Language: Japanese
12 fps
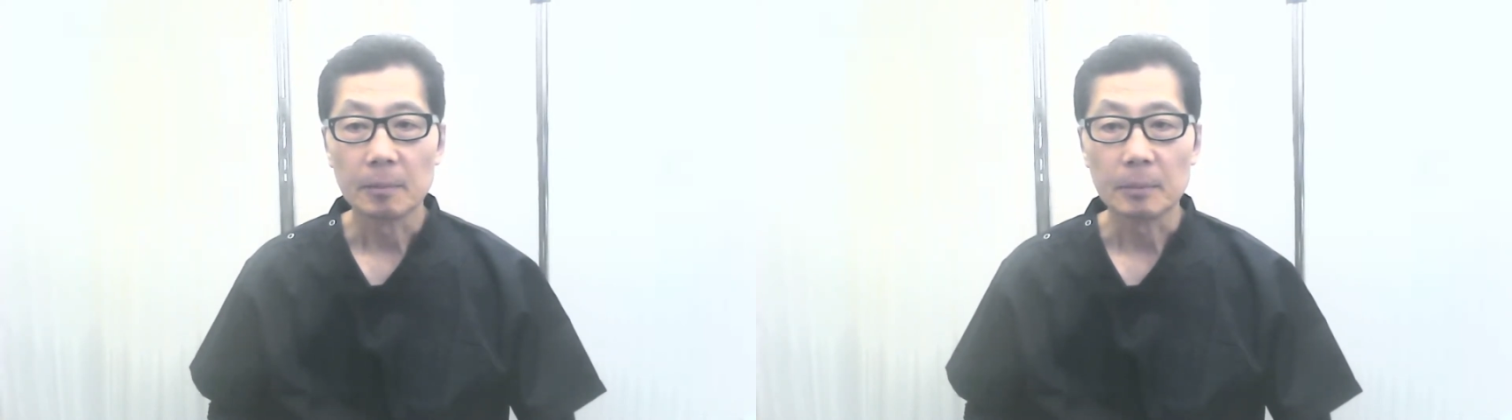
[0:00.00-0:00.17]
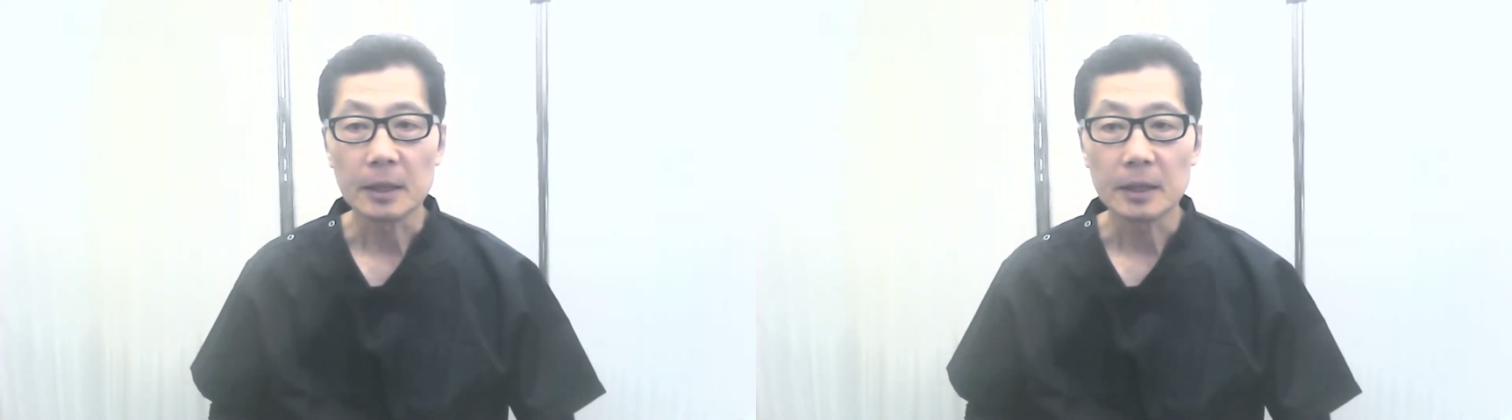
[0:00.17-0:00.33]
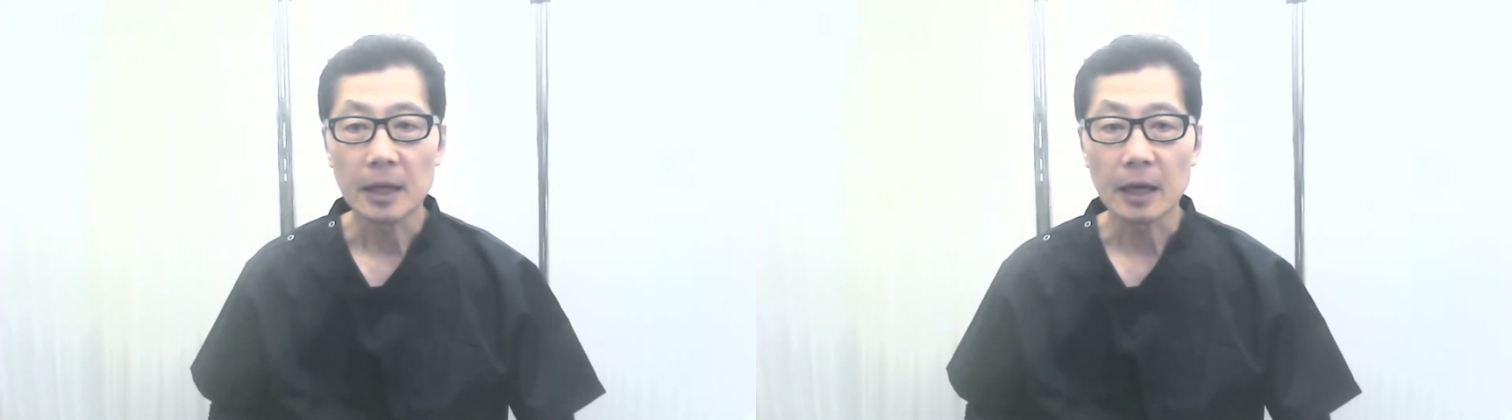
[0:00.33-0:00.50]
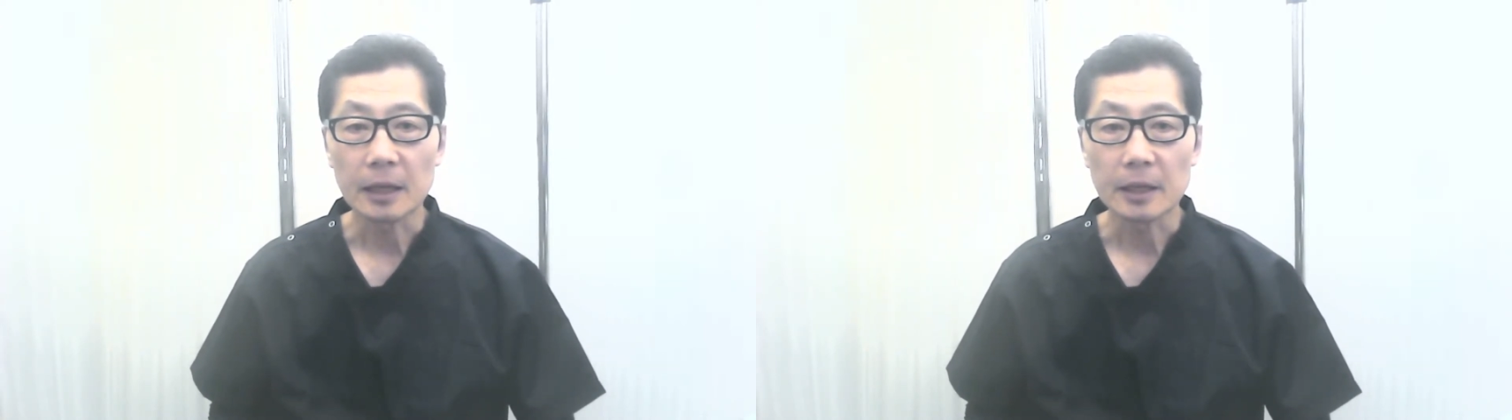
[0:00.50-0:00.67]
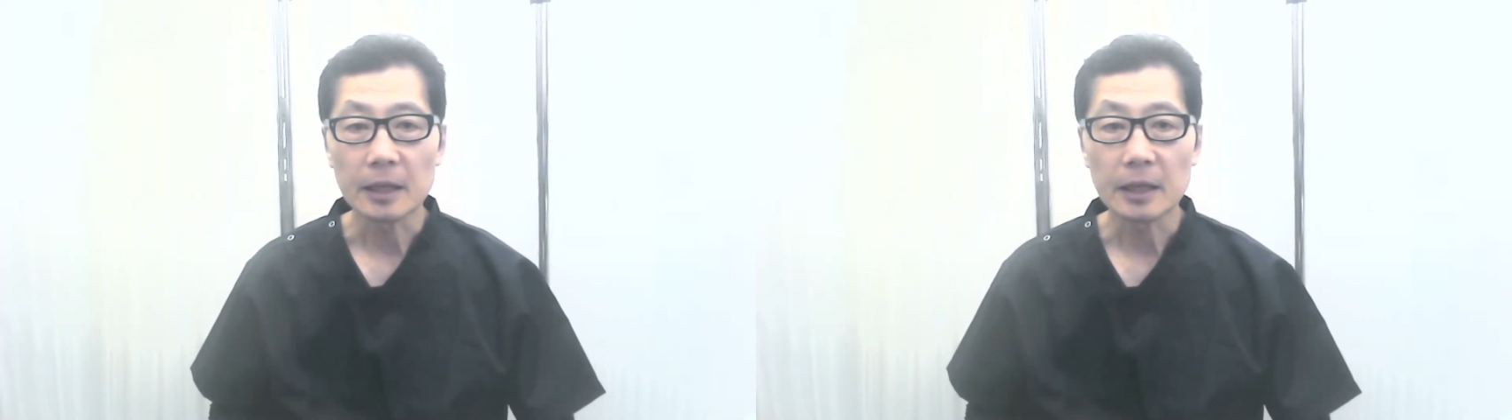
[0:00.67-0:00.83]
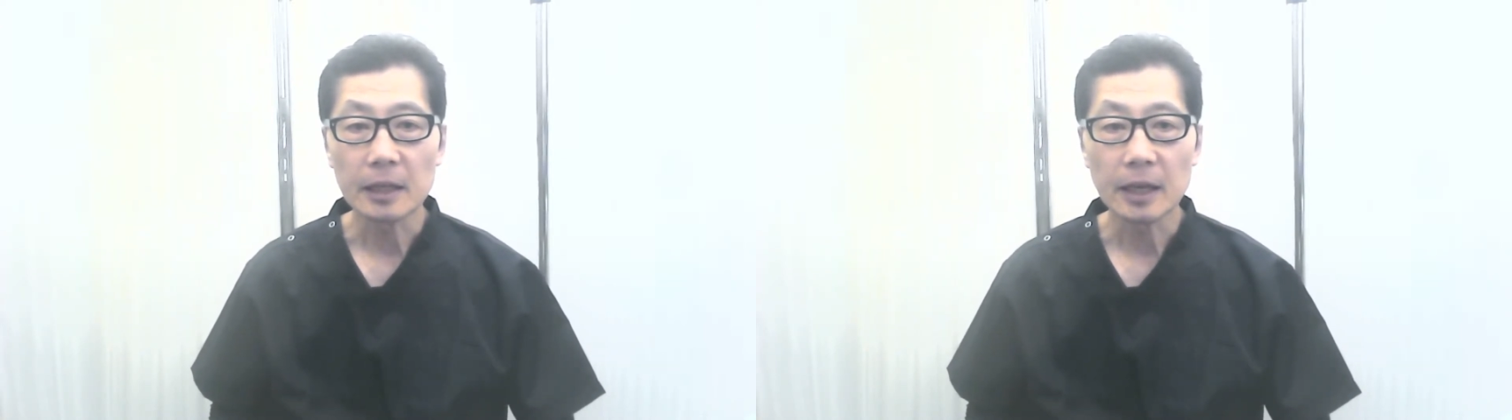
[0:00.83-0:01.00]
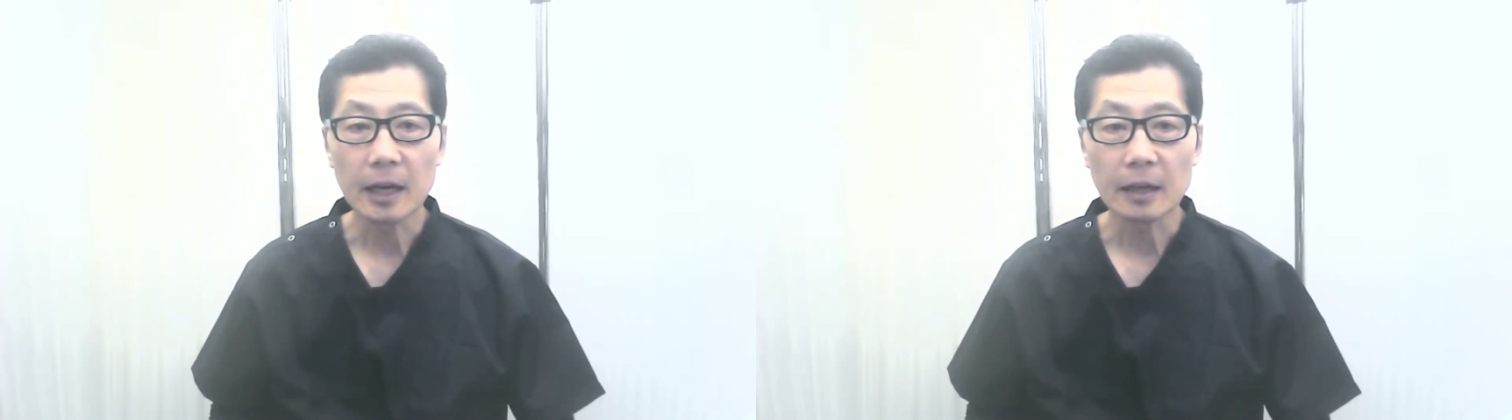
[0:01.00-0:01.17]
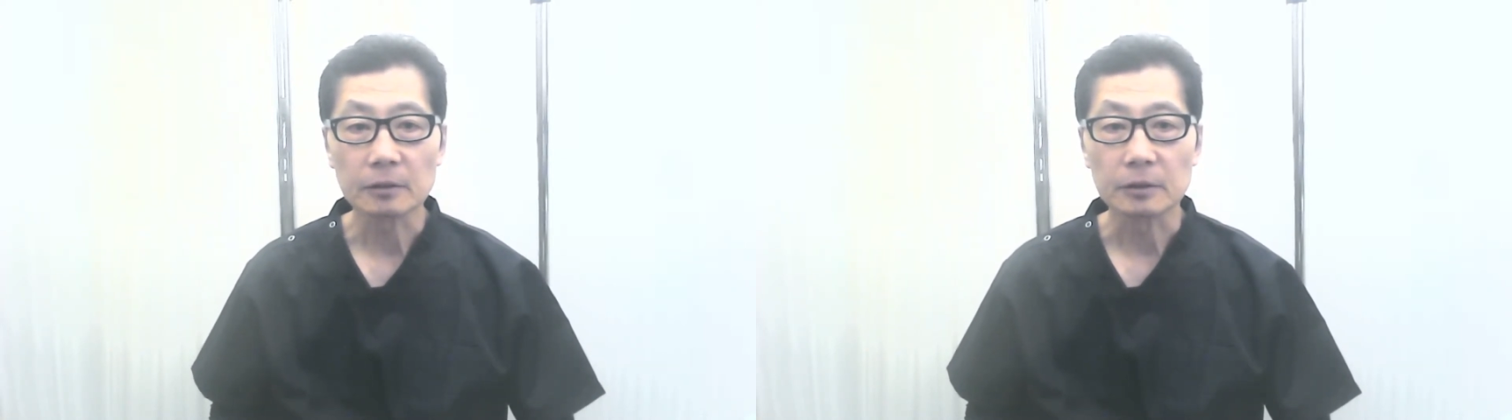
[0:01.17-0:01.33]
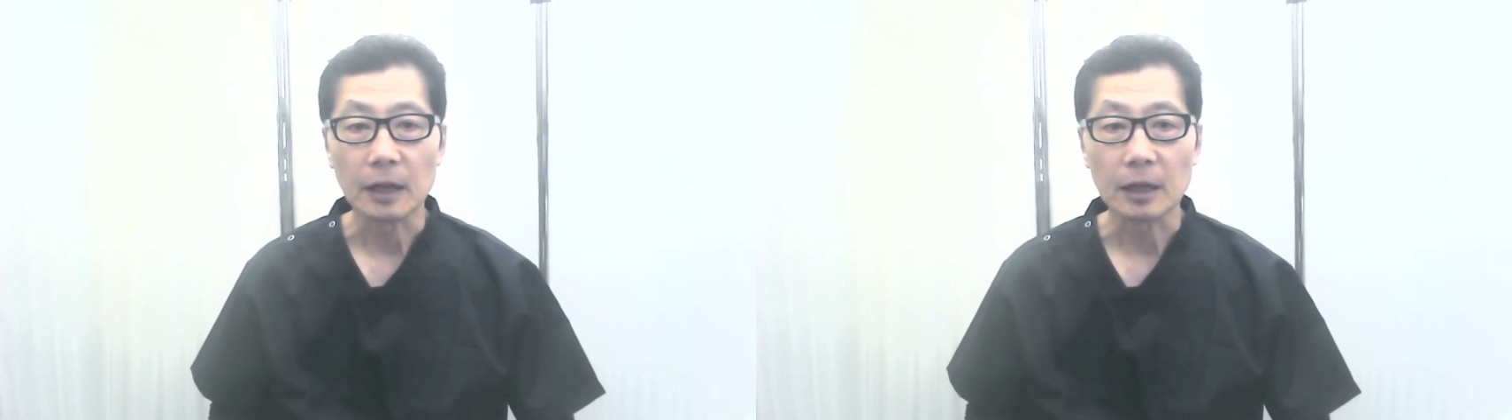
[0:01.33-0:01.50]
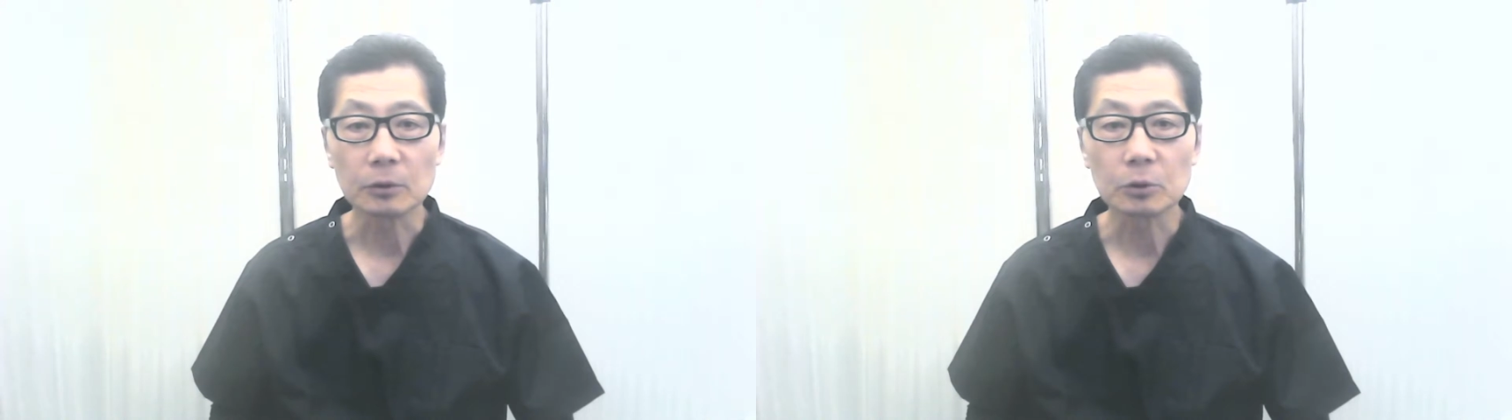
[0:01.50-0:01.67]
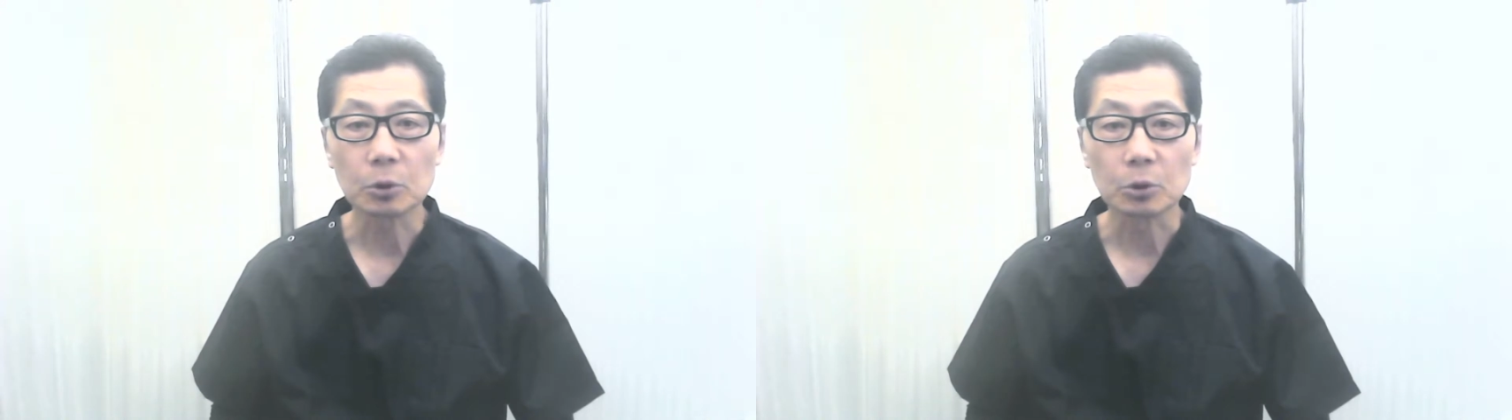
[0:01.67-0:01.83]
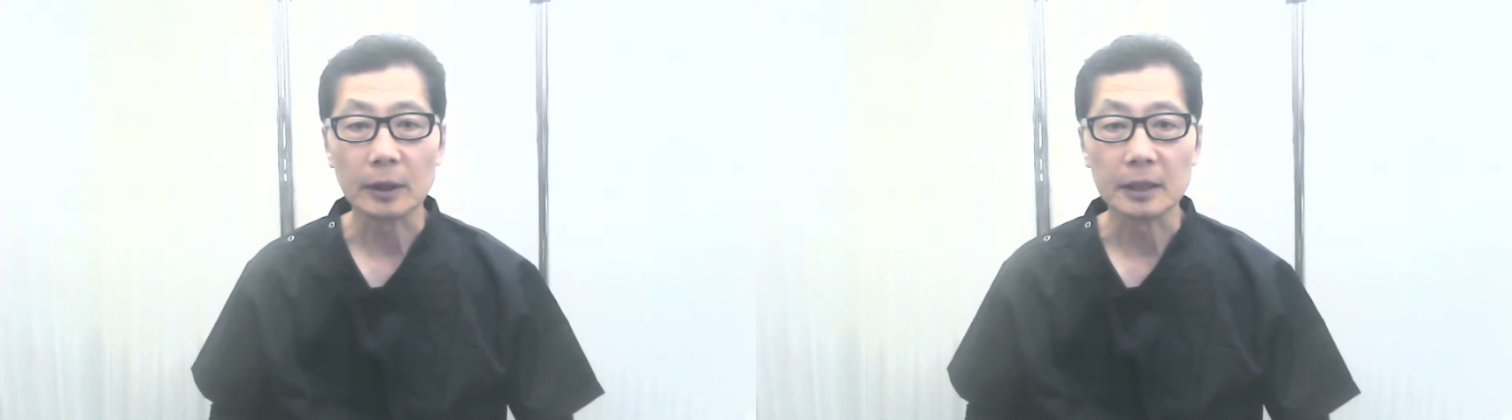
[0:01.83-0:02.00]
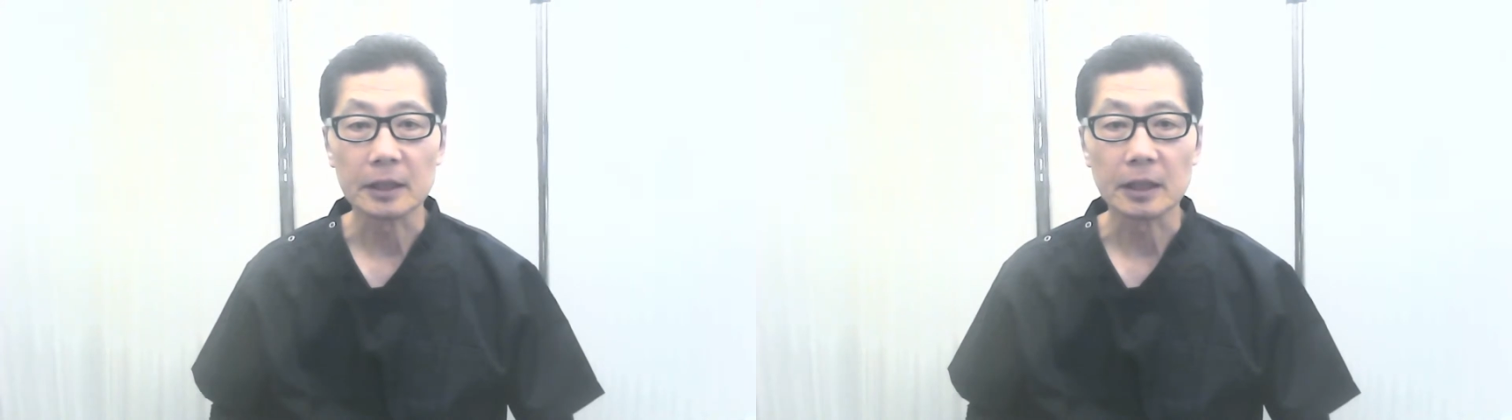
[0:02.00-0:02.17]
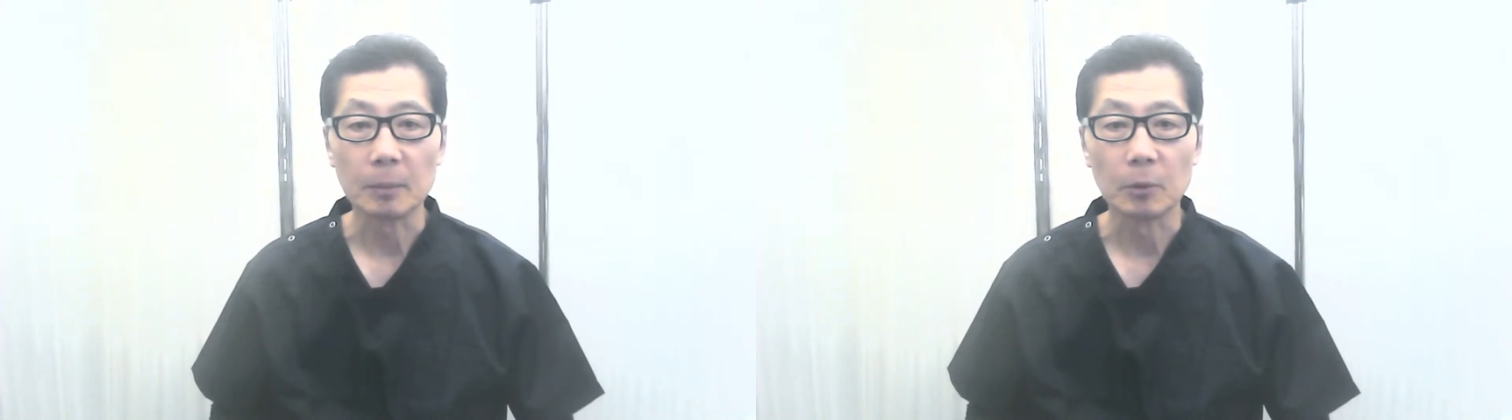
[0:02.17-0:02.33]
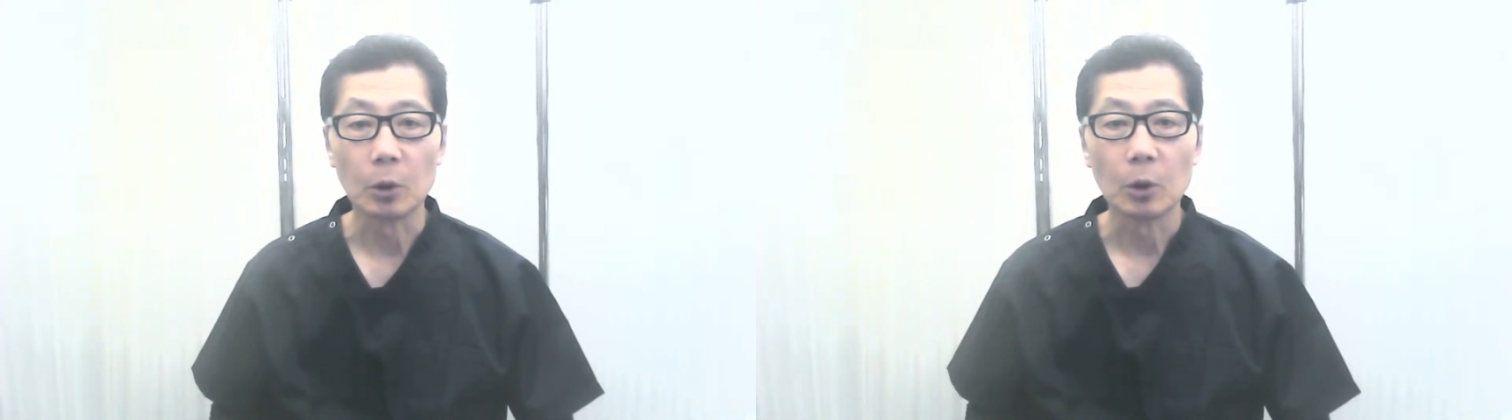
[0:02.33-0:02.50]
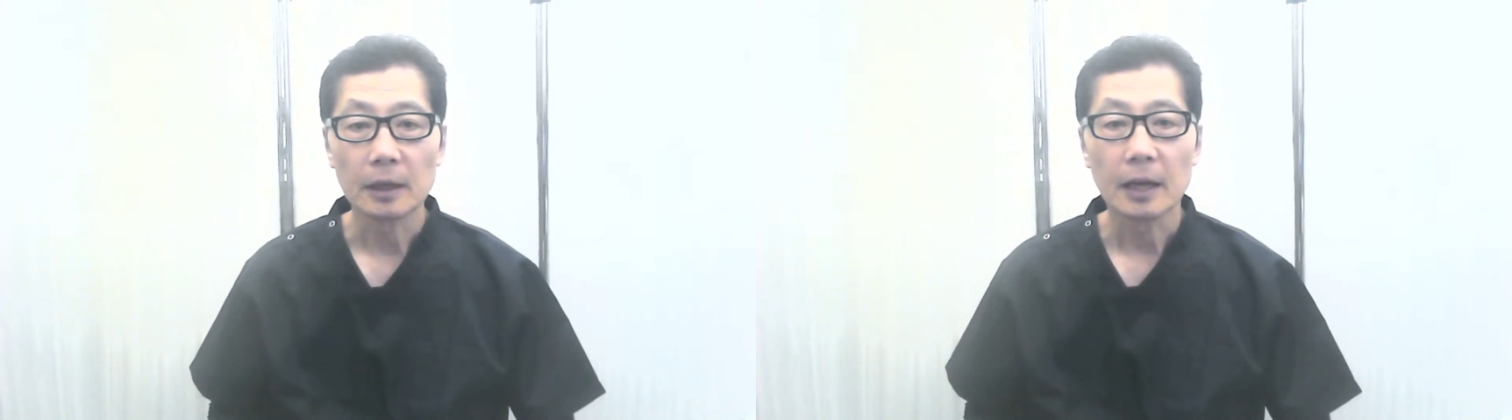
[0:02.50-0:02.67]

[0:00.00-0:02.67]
みんな息切れなく歩くことはできても、